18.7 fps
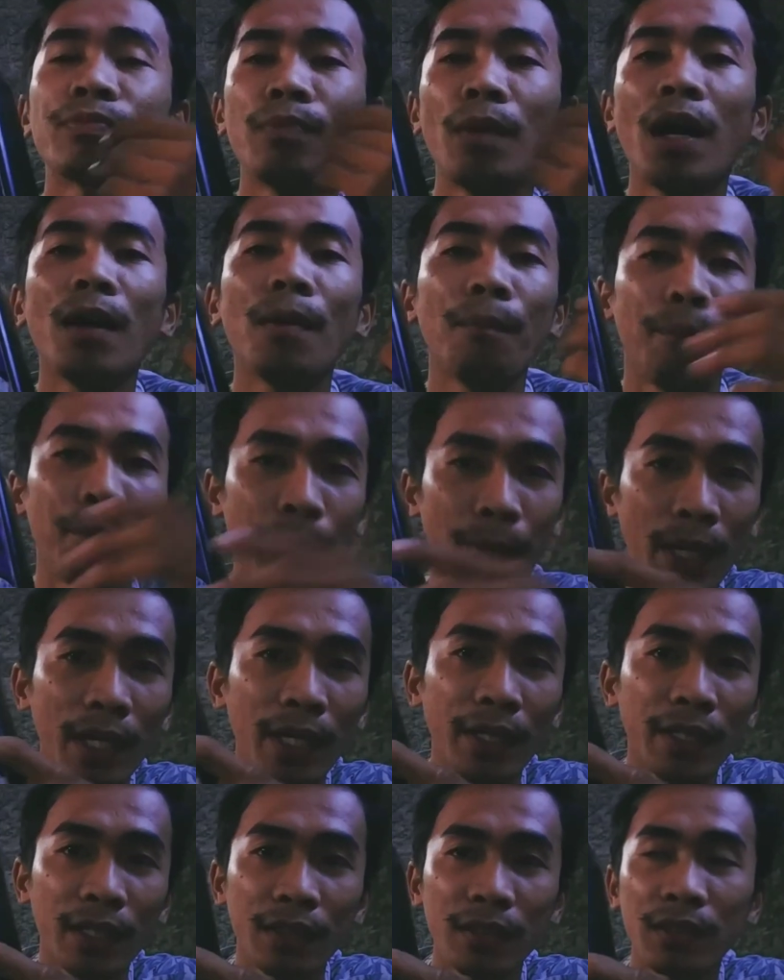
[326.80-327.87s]

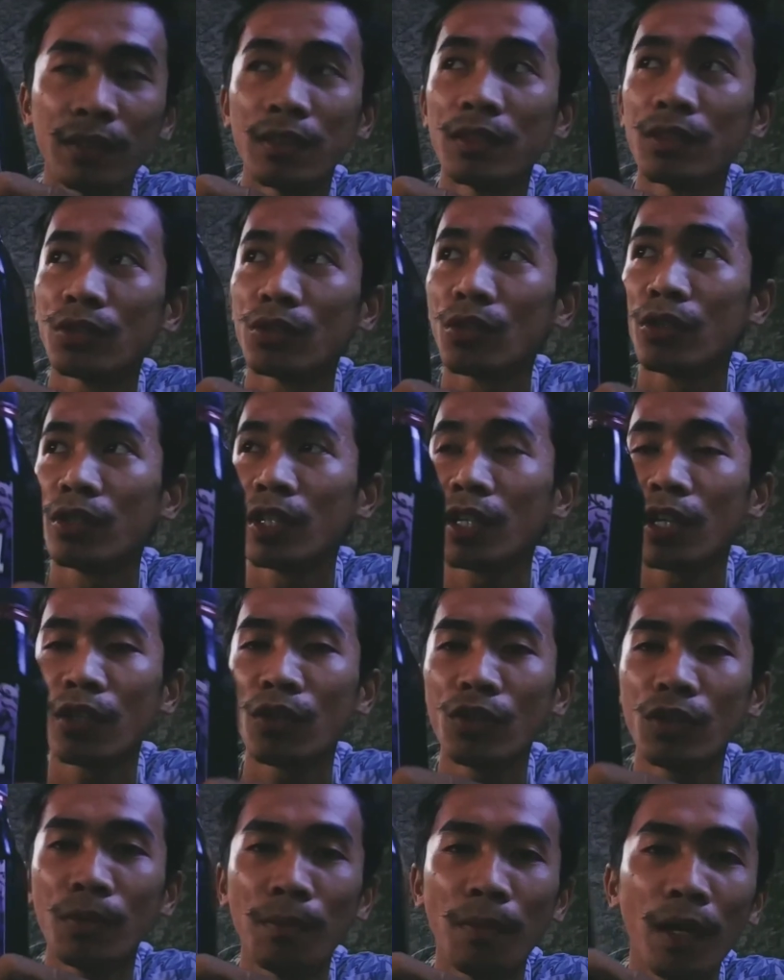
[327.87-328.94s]
backfire so
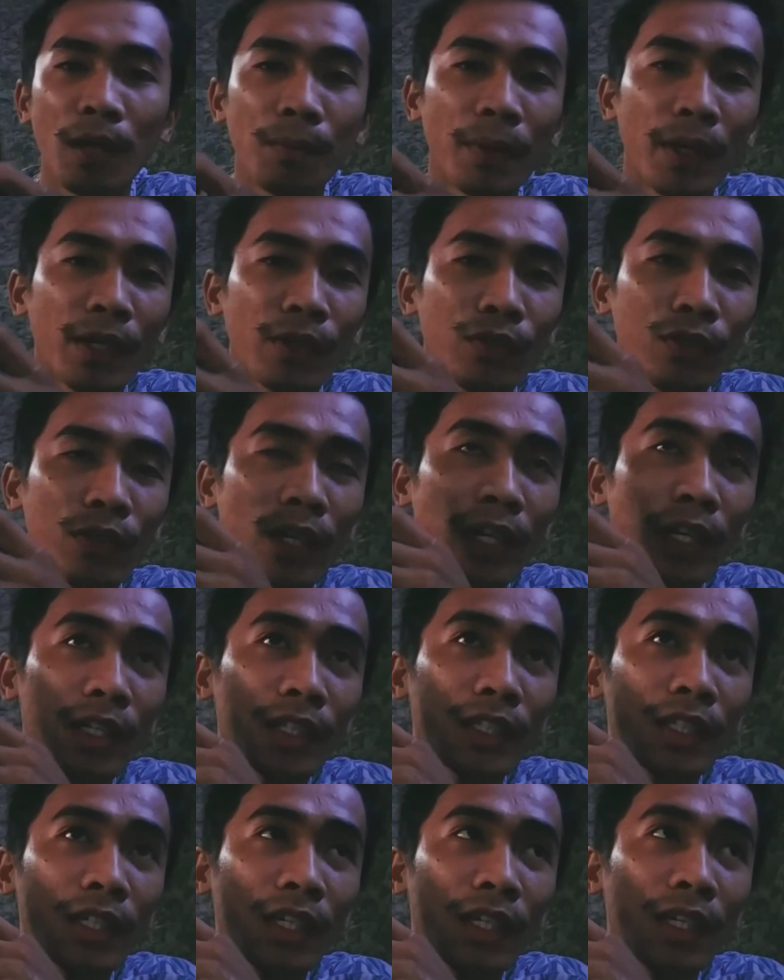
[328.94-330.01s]
nagkaroon ng backfire yung
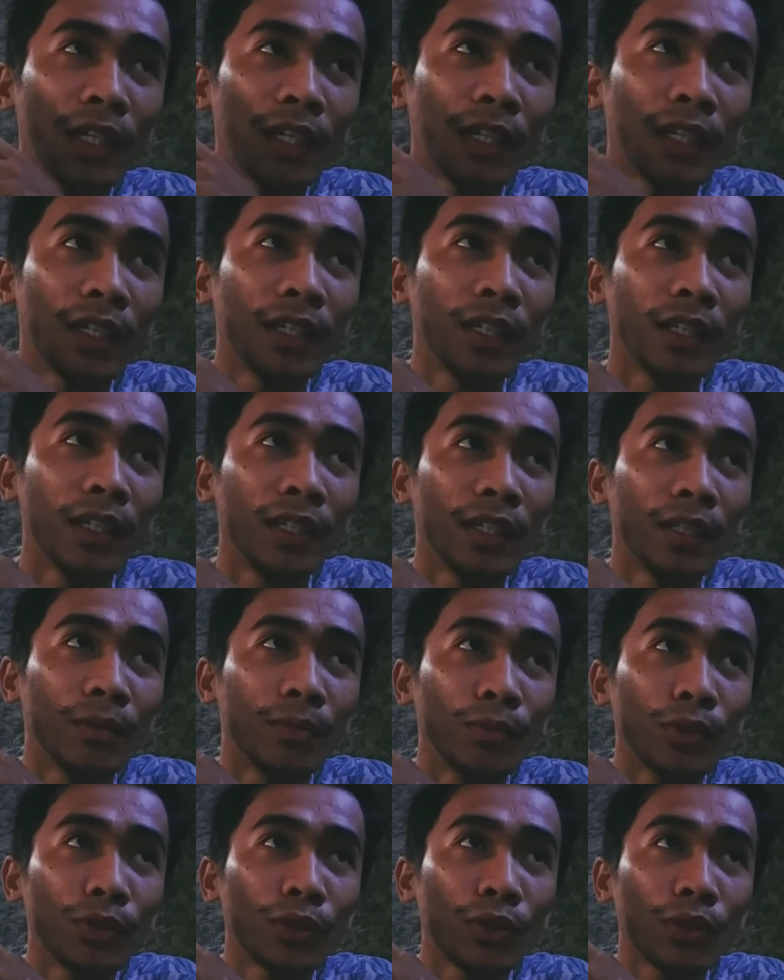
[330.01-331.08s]
aking uh,
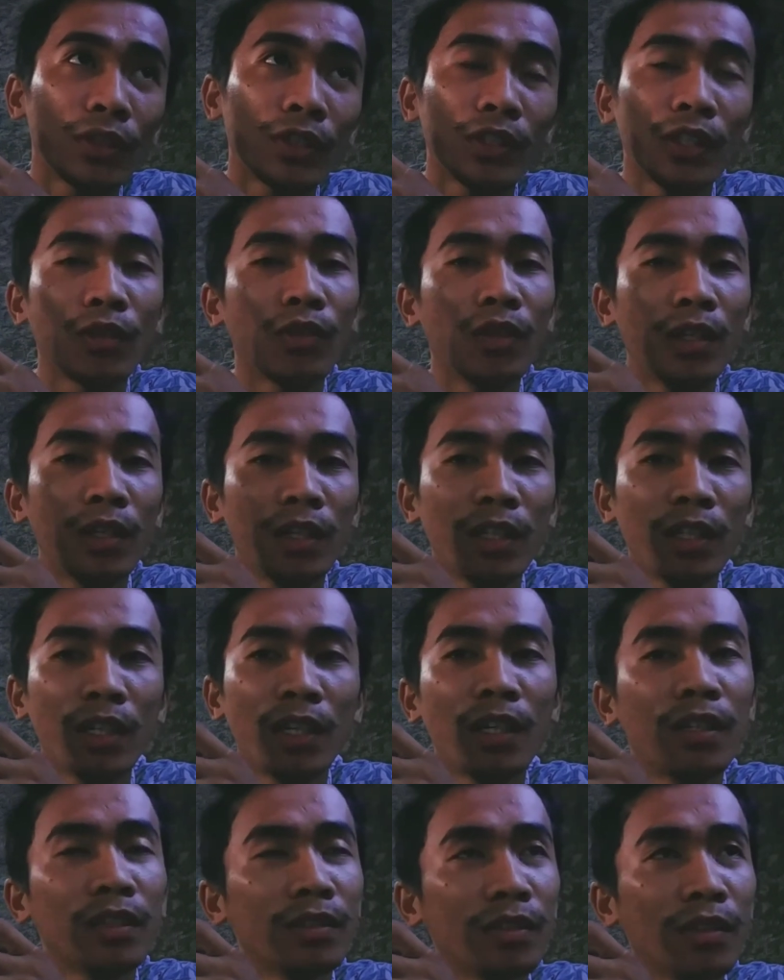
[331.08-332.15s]
motor hindi ko alam
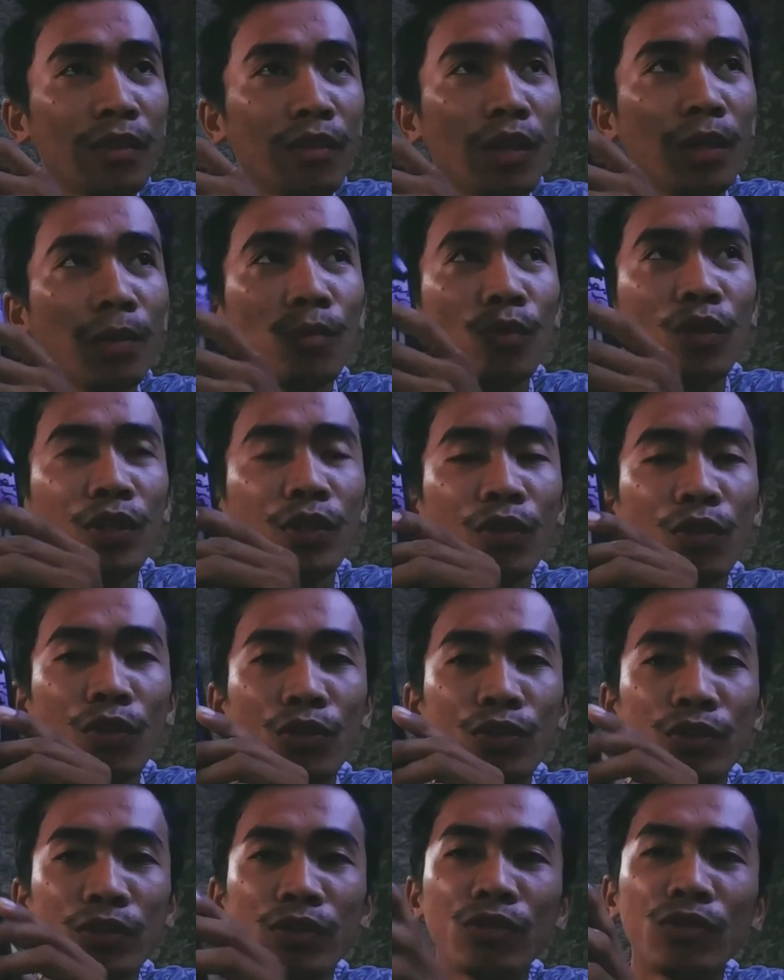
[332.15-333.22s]
hindi ko alam kung anong
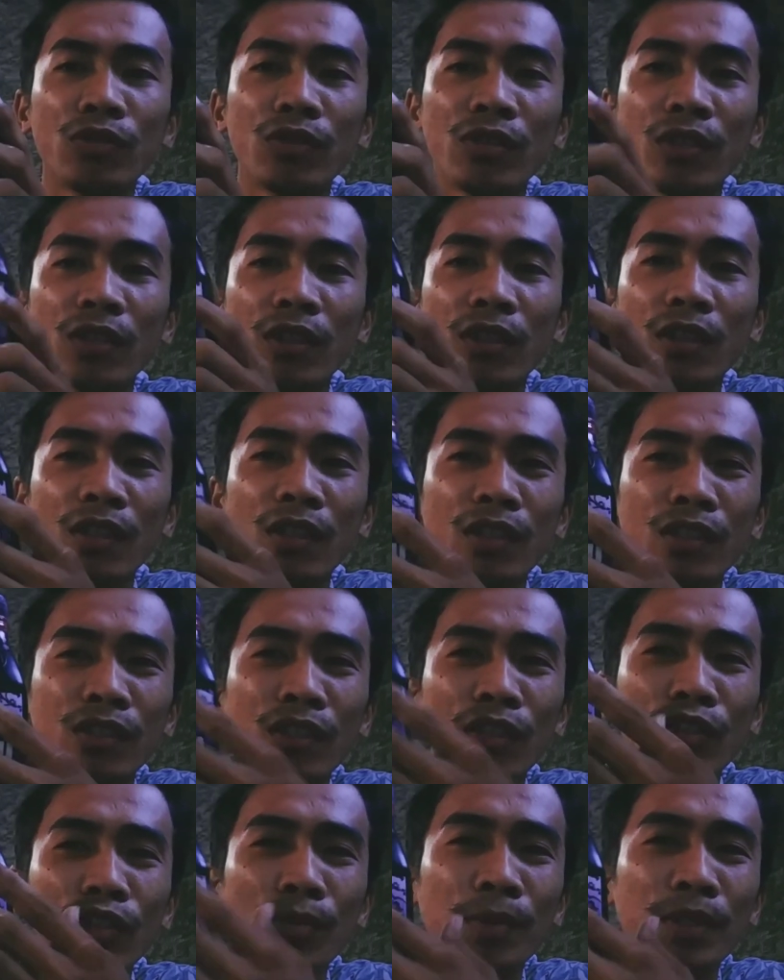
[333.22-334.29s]
cost nun
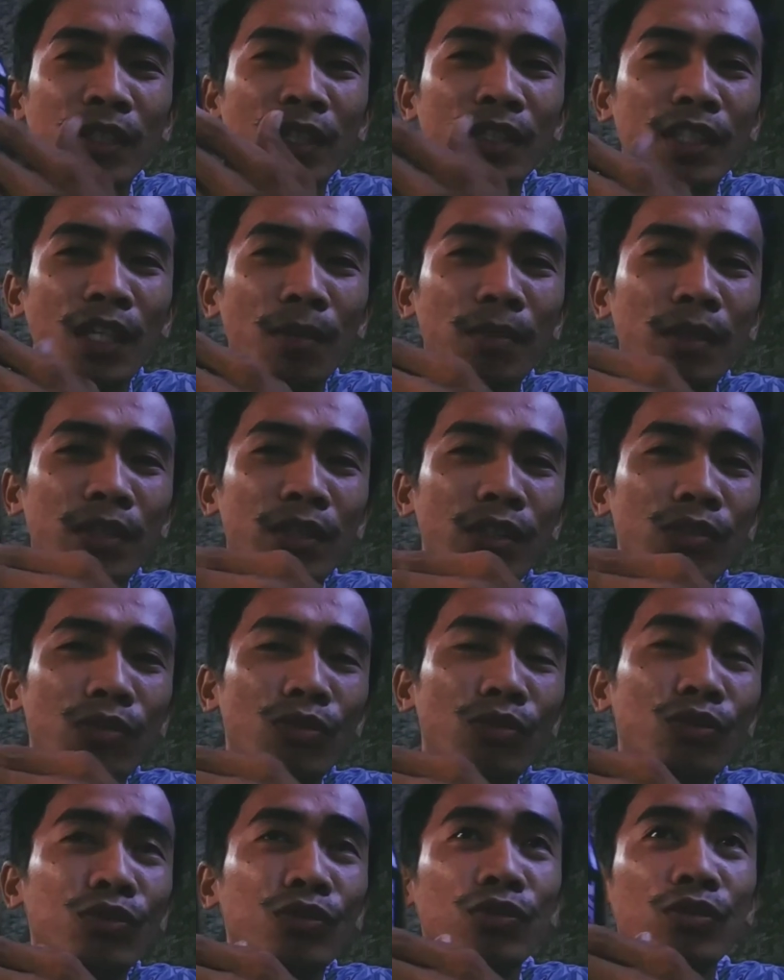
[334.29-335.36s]
hindi ko naman sinasabing dito
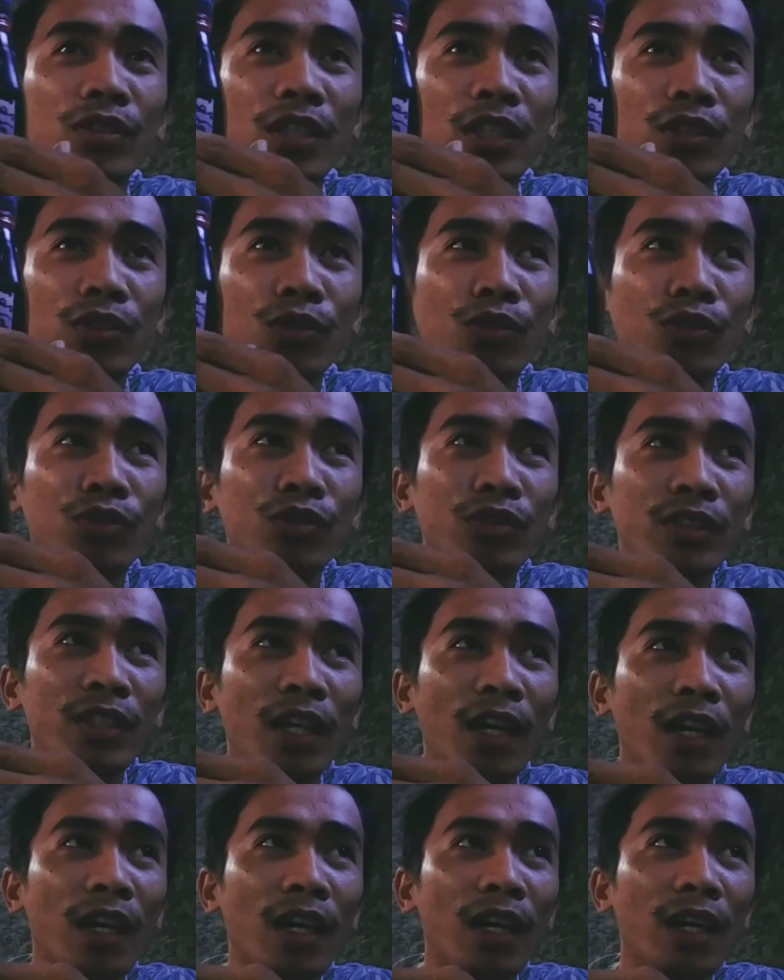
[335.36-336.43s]
din dito yun
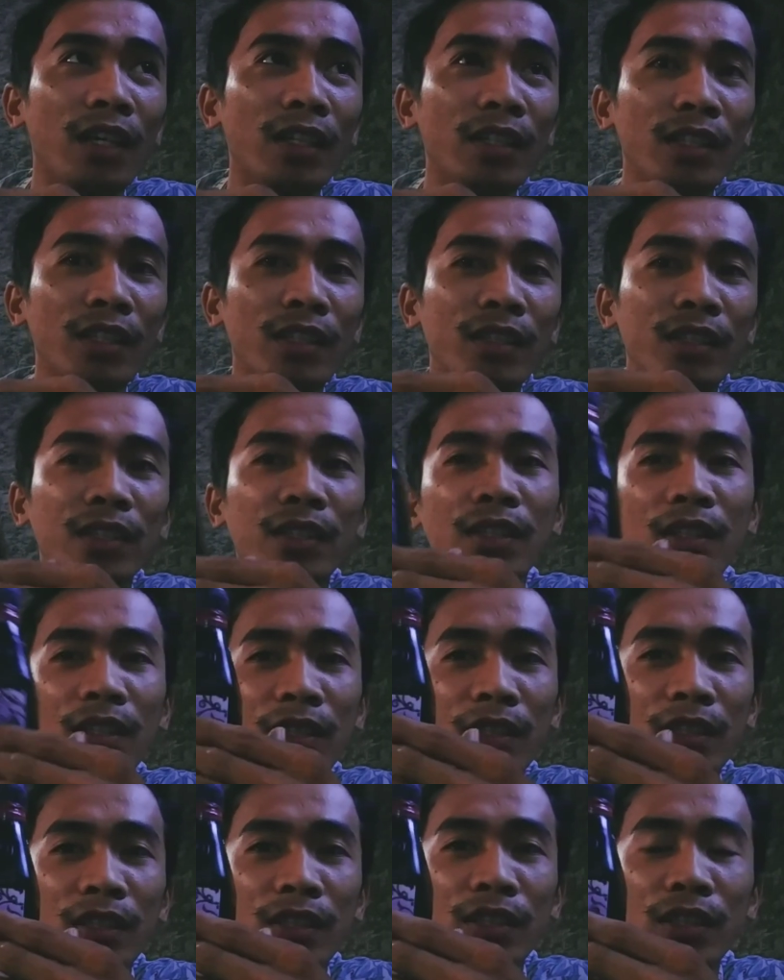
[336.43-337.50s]
sa
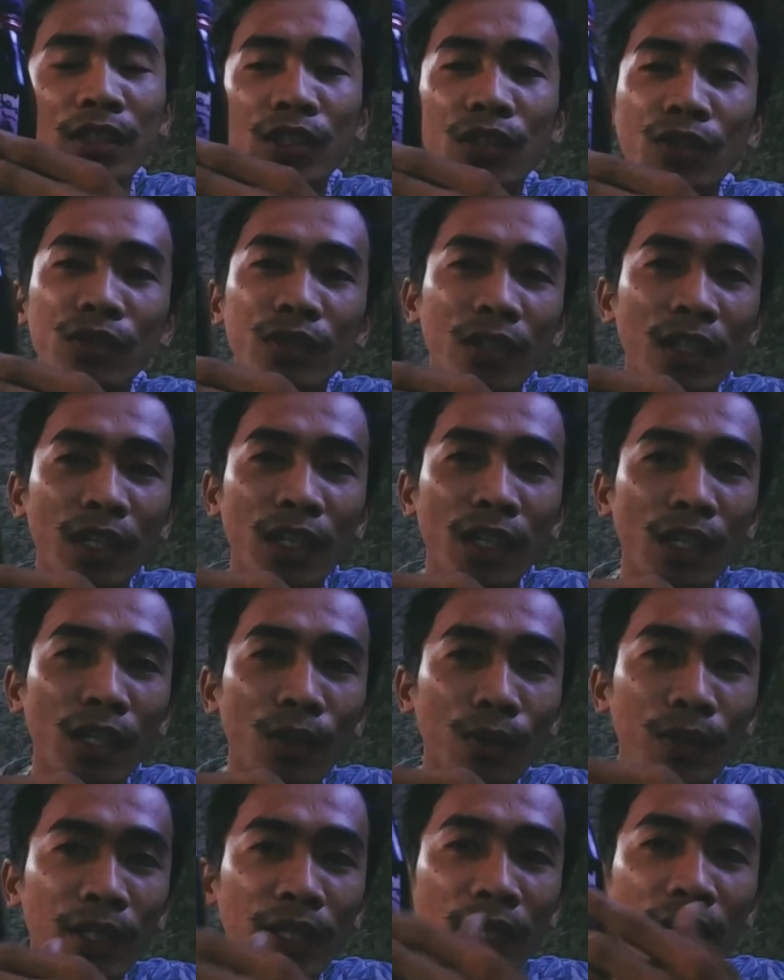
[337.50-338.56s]
hindi yung
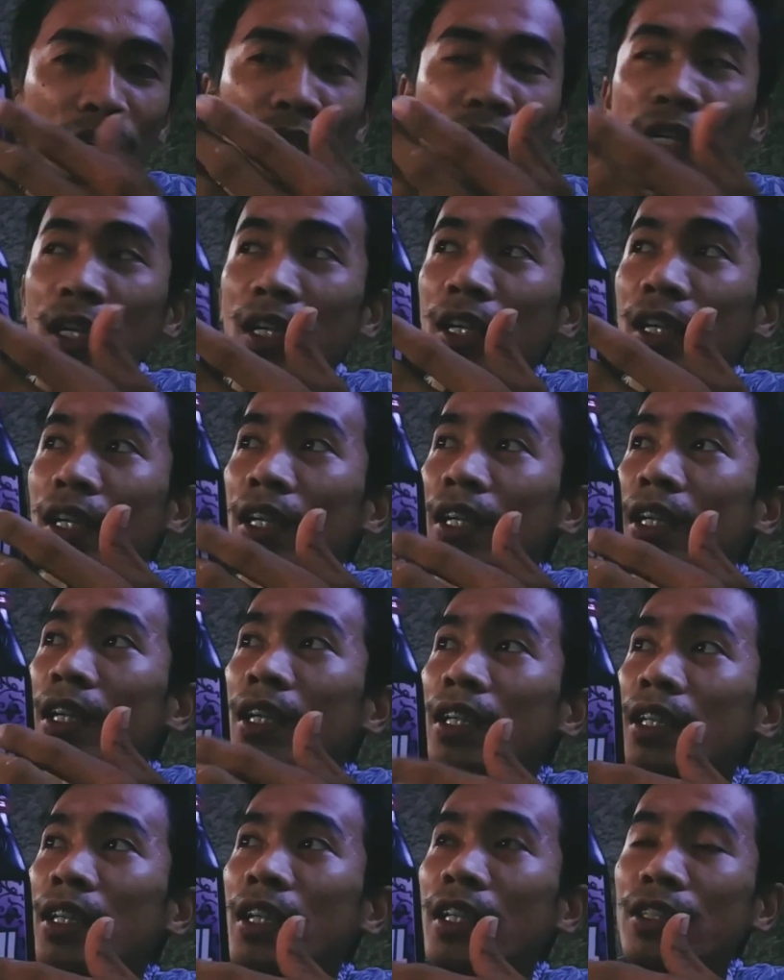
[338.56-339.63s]
kagagawa ng uh,
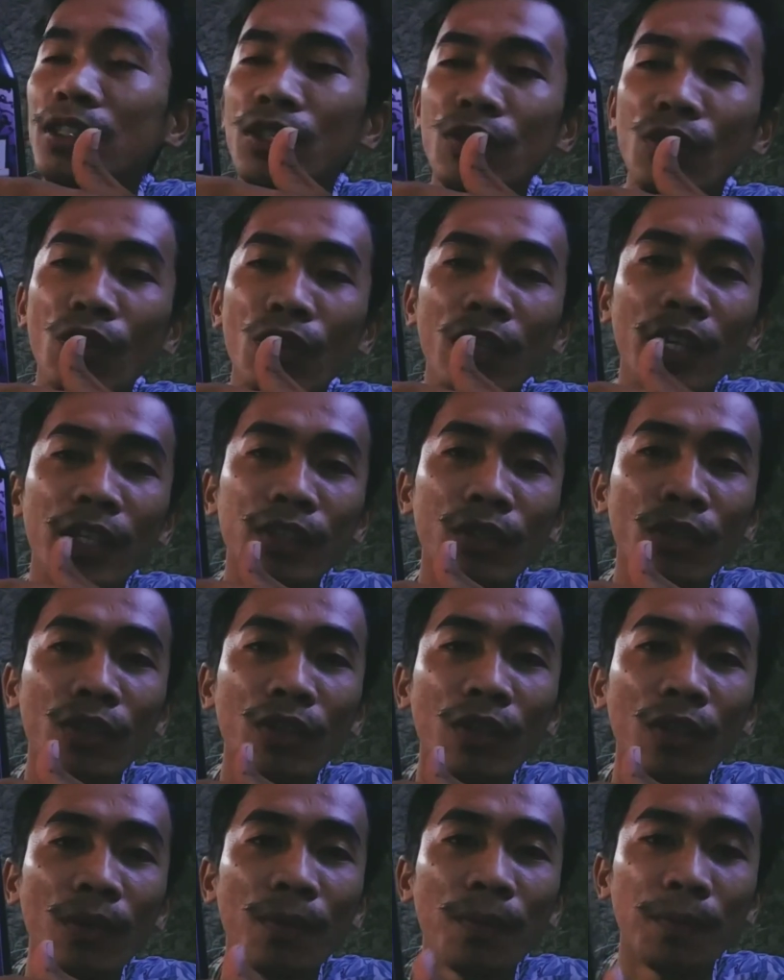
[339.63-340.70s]
ah, engine oil na ito no